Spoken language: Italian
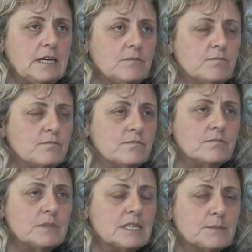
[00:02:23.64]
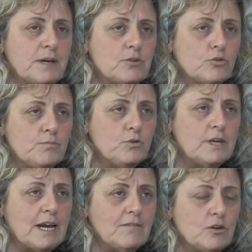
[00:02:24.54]
eh, l'aspetto più
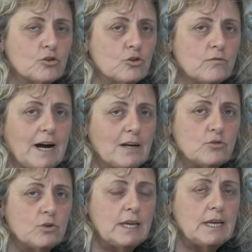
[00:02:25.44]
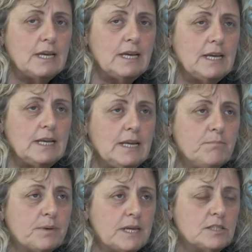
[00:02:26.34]
grave che ho trovato è che le
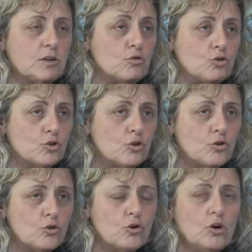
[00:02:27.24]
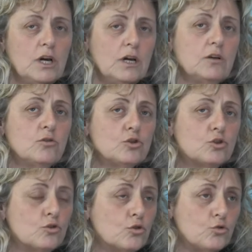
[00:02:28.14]
imprese non solo eh, non
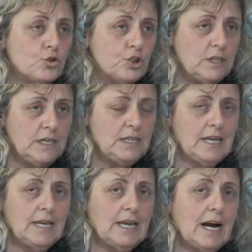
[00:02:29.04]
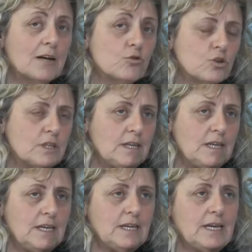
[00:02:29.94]
sono riuscite ad
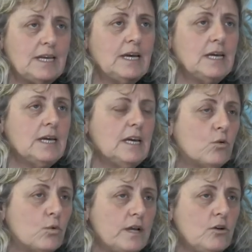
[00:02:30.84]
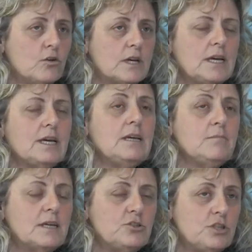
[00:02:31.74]
ottenere eh, quello che
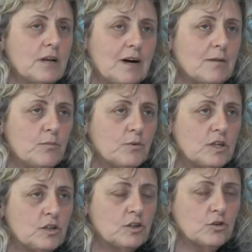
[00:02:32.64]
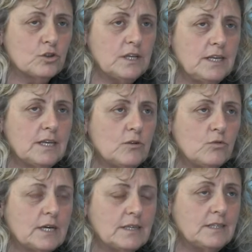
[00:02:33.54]
immaginavamo potessero ottenere in
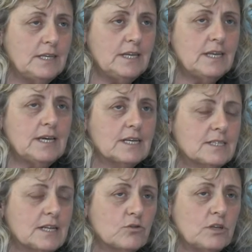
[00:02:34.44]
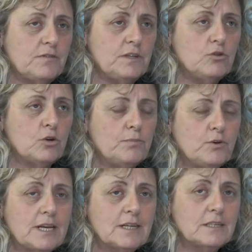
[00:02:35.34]
un cantiere che era stato definito il
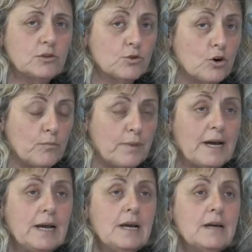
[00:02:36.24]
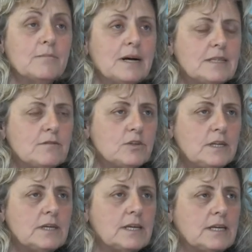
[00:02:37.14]
più grande d'Europa, ma devo
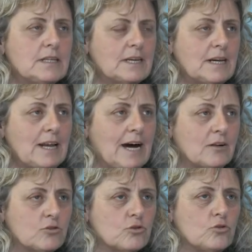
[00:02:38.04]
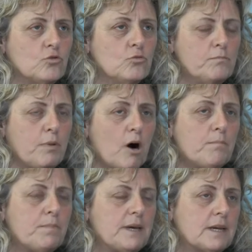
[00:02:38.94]
dire che tra l'altro un
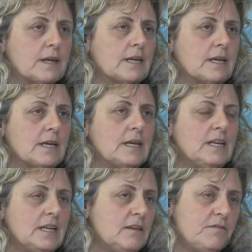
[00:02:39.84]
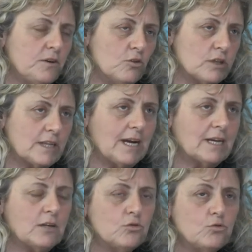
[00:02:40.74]
po' per eh, le
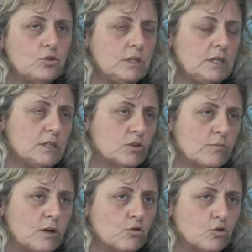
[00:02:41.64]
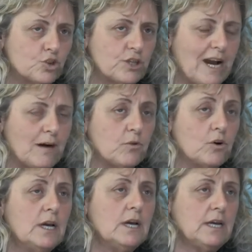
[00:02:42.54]
difficoltà che tutti insomma
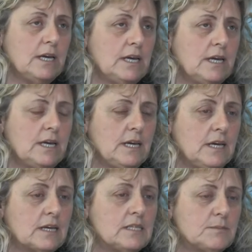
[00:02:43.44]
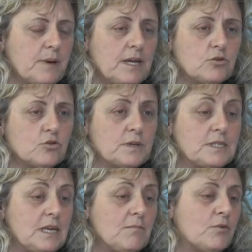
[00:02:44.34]
conosciamo eh, rispetto per
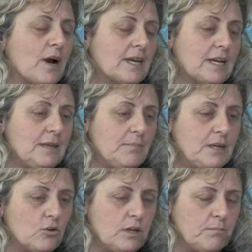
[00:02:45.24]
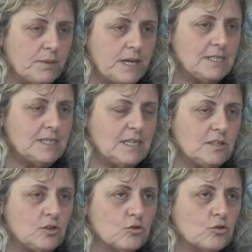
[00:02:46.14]
esempio anche alle piccole imprese che
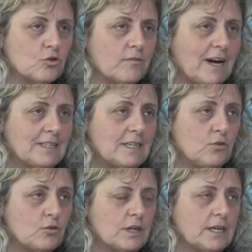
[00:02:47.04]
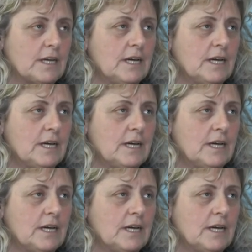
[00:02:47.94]
si sono trovate con